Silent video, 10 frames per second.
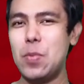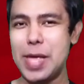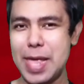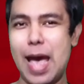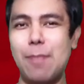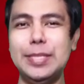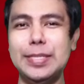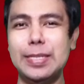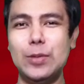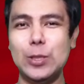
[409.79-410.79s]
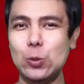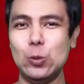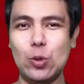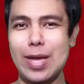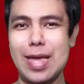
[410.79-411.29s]
พยายามที่จะพิสูจ
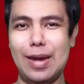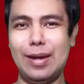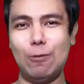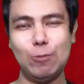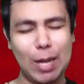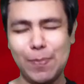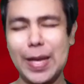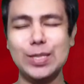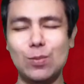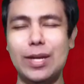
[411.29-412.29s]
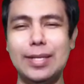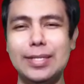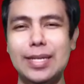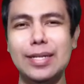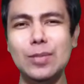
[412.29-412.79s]
น์ตัวเองแล้วทาได้สำเร็จจ
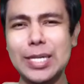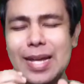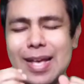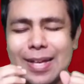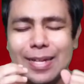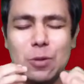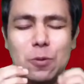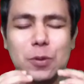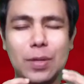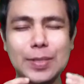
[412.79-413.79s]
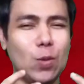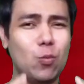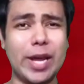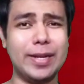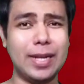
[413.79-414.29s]
ริง คือมันดินรู้สึกว่าสำ
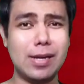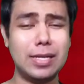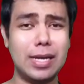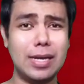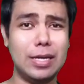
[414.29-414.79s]
เร็จทั้งใน